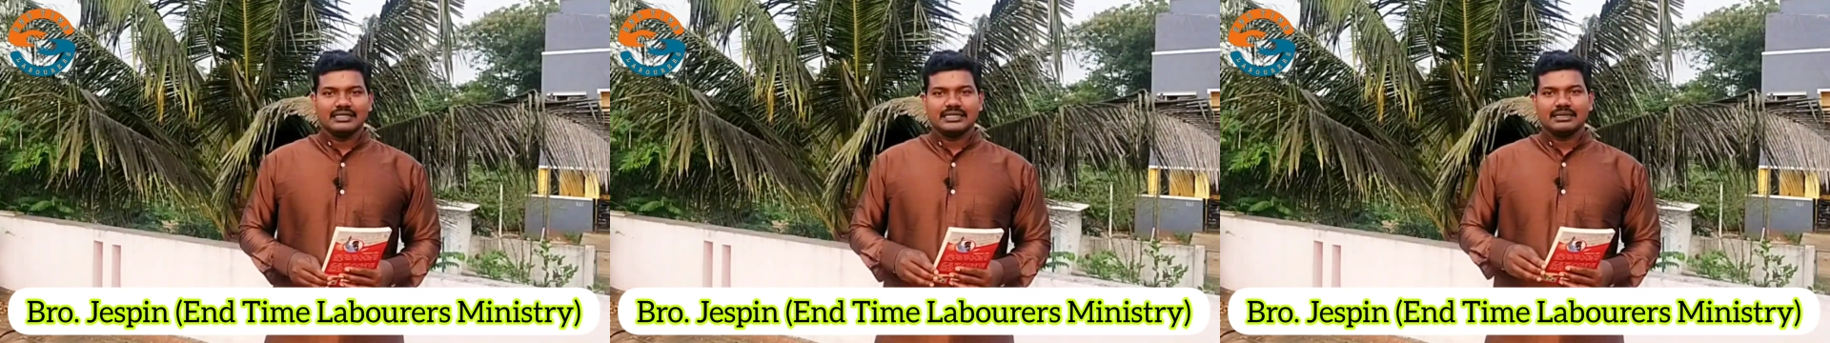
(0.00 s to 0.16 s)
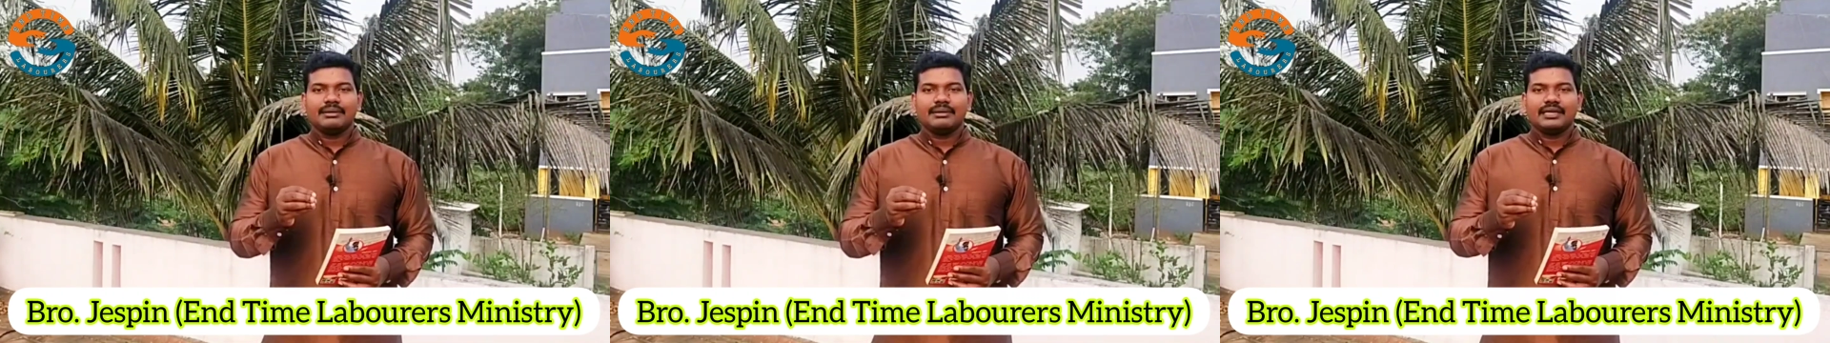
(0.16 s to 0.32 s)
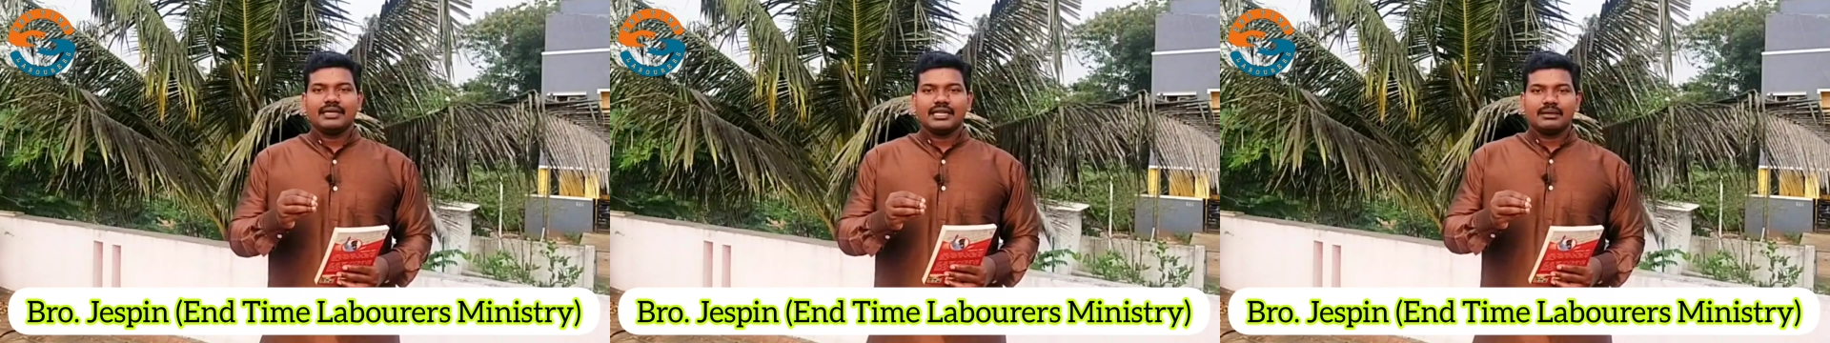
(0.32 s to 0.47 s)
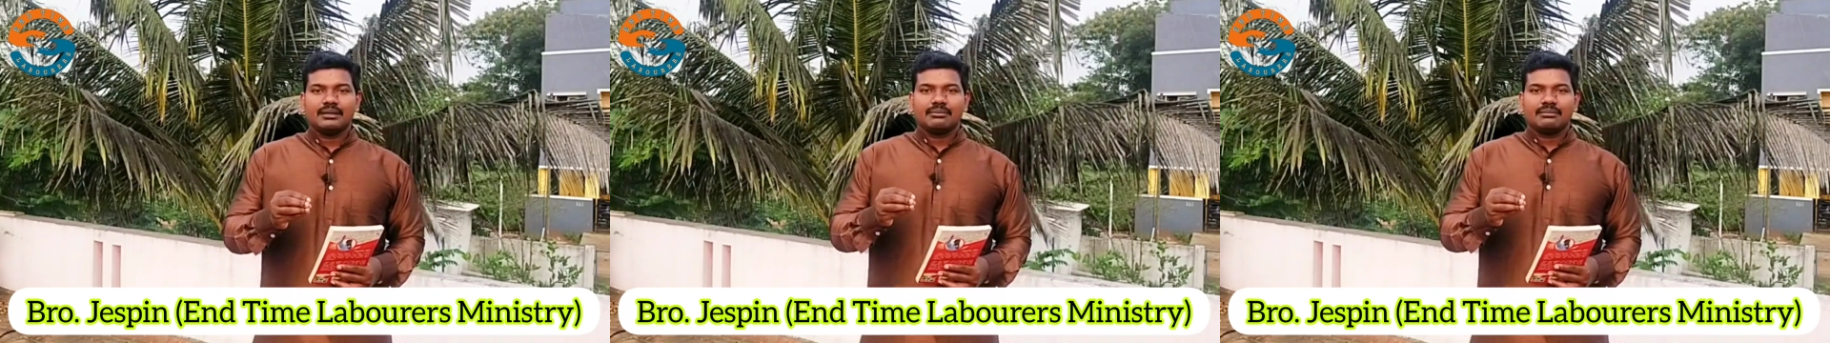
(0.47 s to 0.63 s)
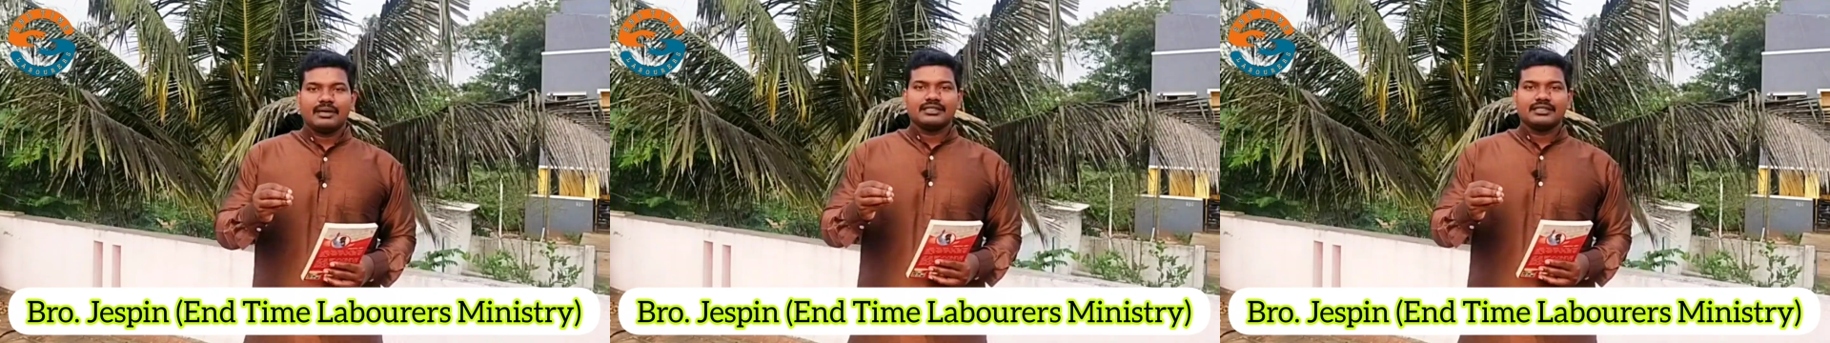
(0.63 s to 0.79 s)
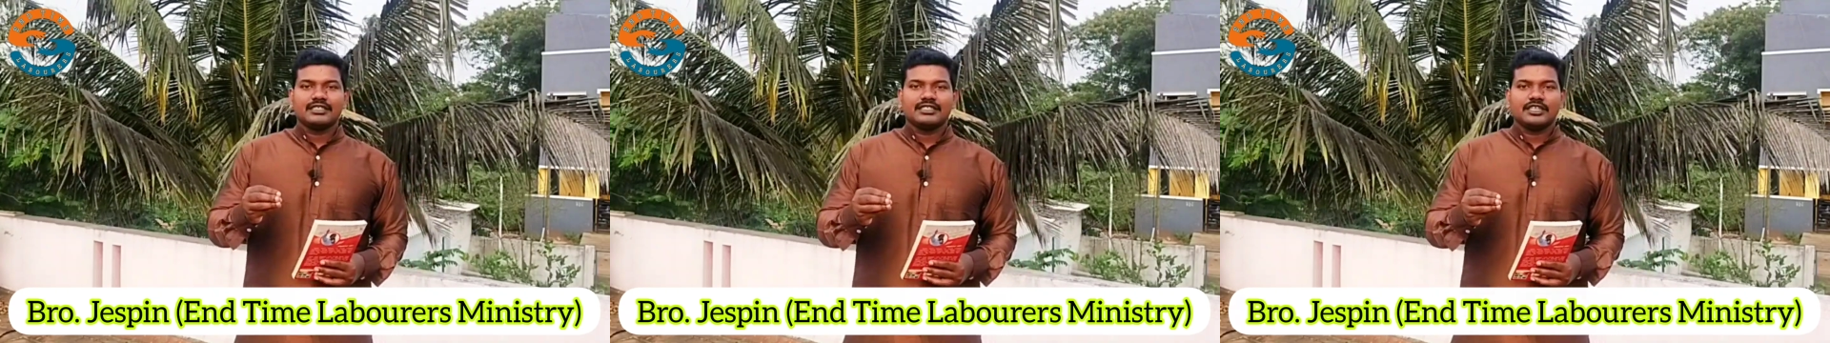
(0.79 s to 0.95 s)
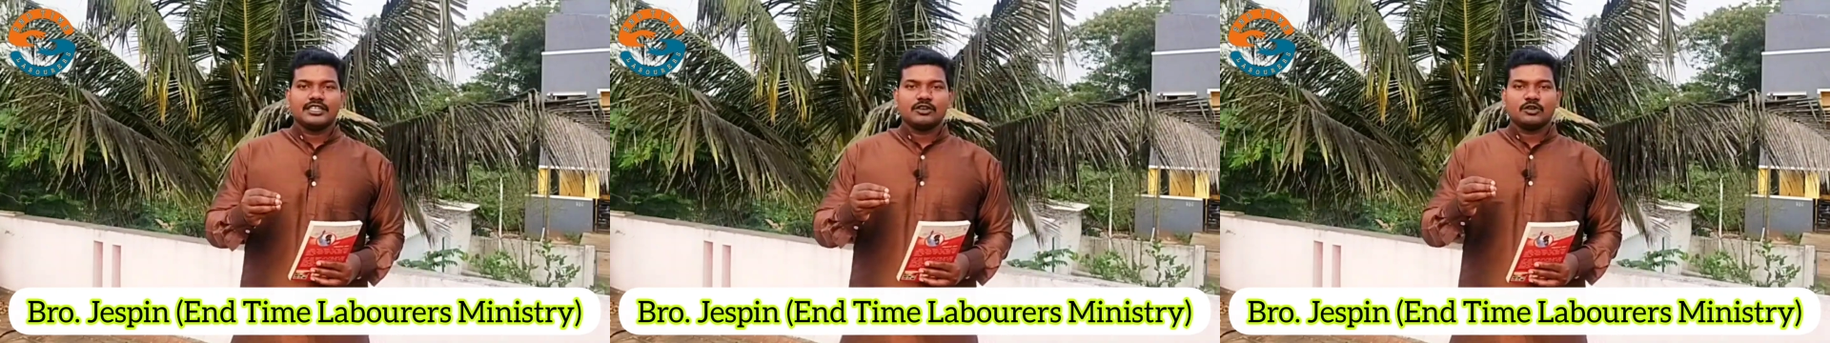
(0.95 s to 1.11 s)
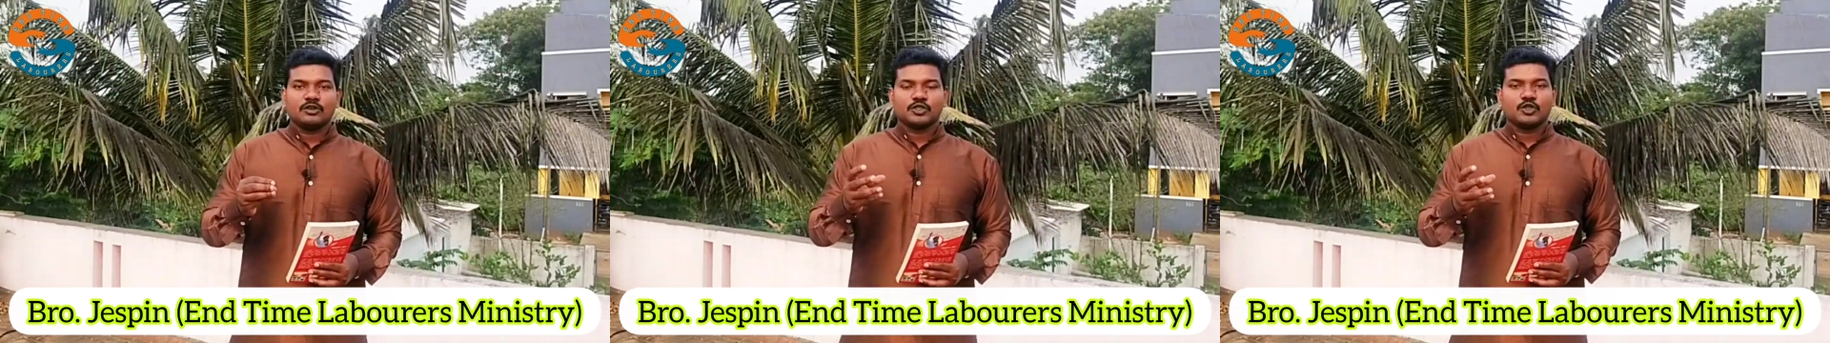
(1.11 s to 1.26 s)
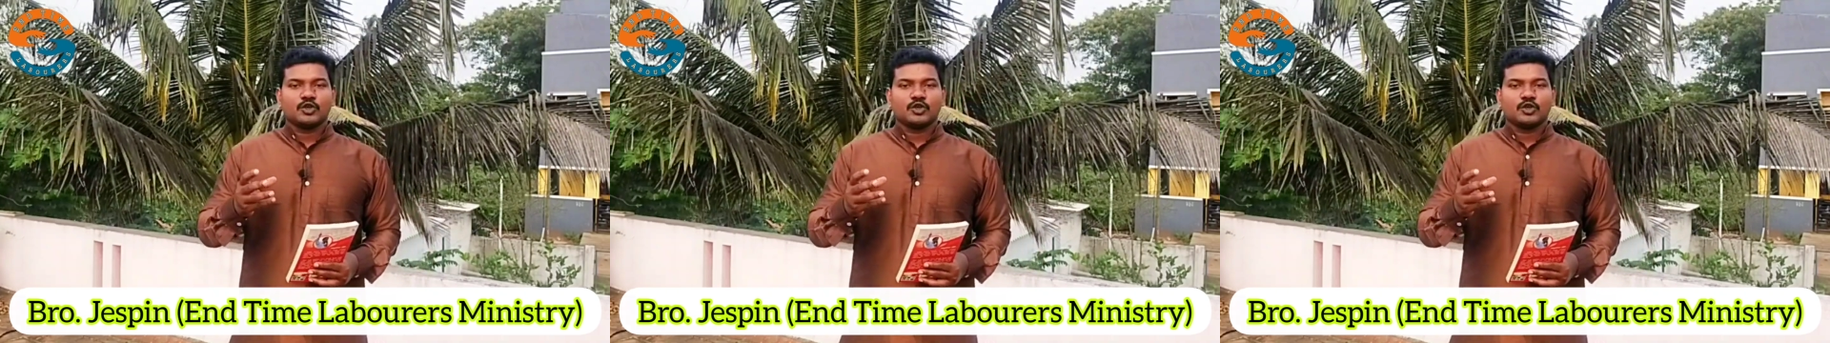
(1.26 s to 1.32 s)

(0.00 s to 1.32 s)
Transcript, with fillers: ஜபிக்கிறத பார்த்துட்டு அவங்க